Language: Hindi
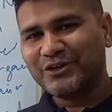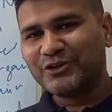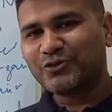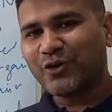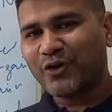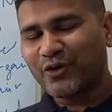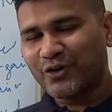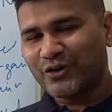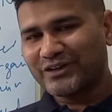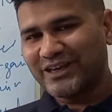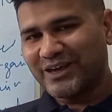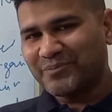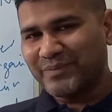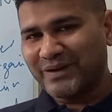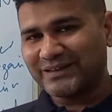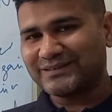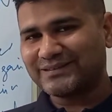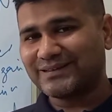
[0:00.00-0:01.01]
तो ये
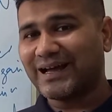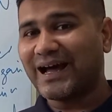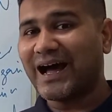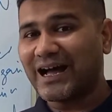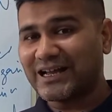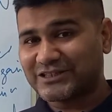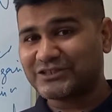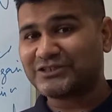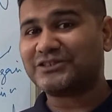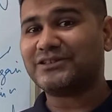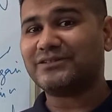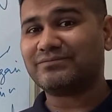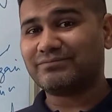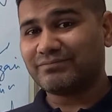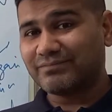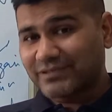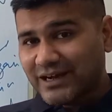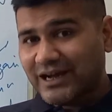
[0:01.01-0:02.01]
मिथ आज
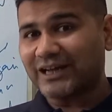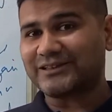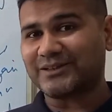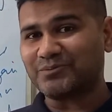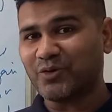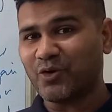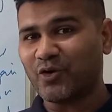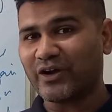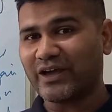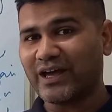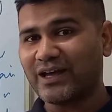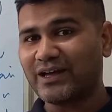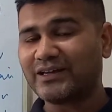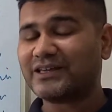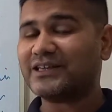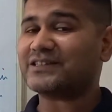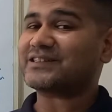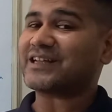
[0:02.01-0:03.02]
ख़त्म हो गया
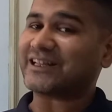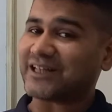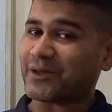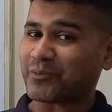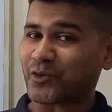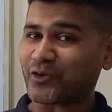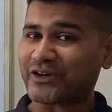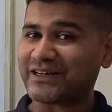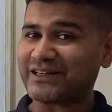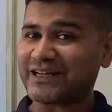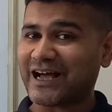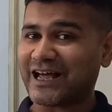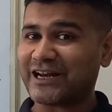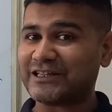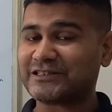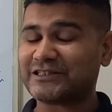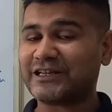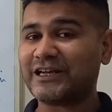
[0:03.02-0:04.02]
कि ज़्यादा प्रोटीन
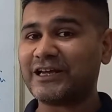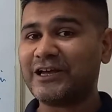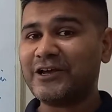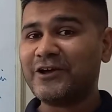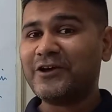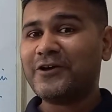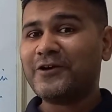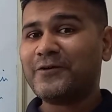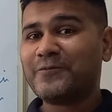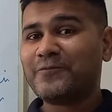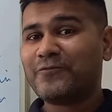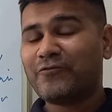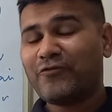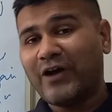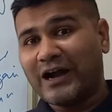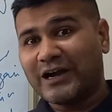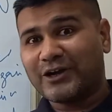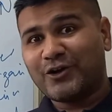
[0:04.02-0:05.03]
खाने से
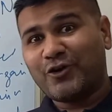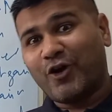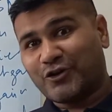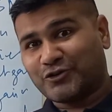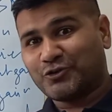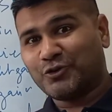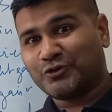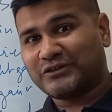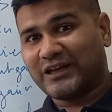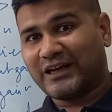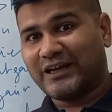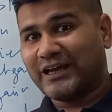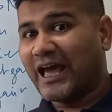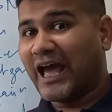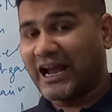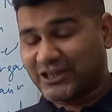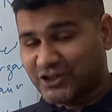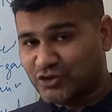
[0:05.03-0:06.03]
फैट लॉस होता
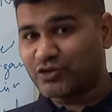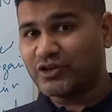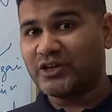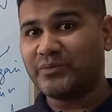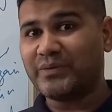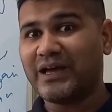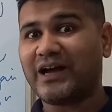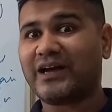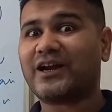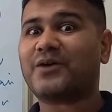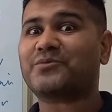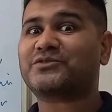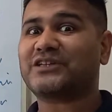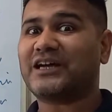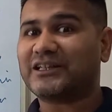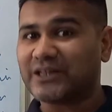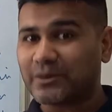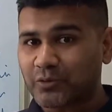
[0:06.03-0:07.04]
है एक्चुअली में अगर आप
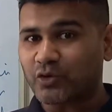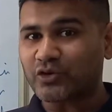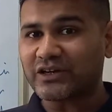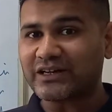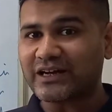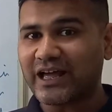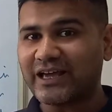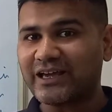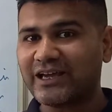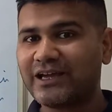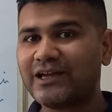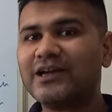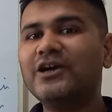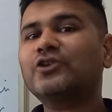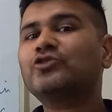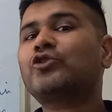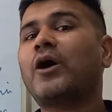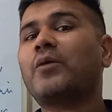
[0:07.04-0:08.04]
ज़्यादा प्रोटीन खाएंगे
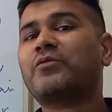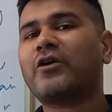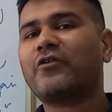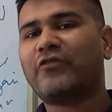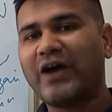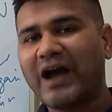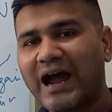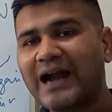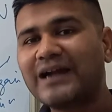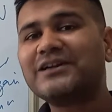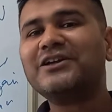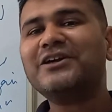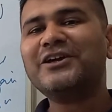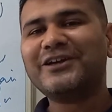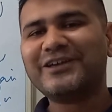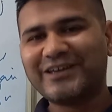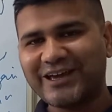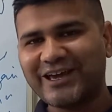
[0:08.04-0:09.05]
तो आपका
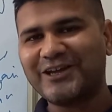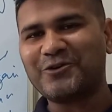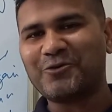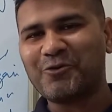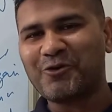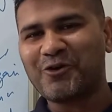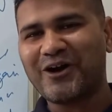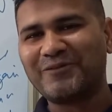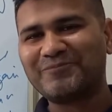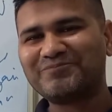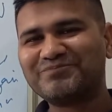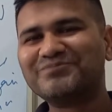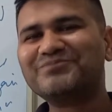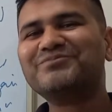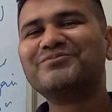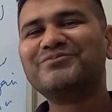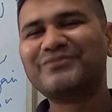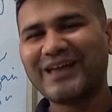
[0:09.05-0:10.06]
फैट गेन होगा
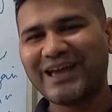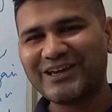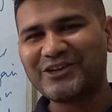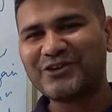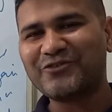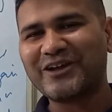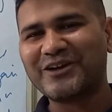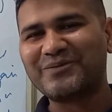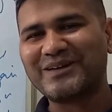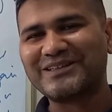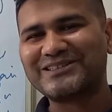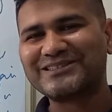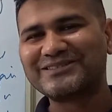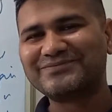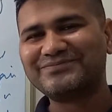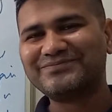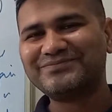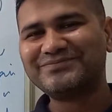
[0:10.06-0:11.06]
थैंक यू वेरी
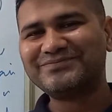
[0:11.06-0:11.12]
मच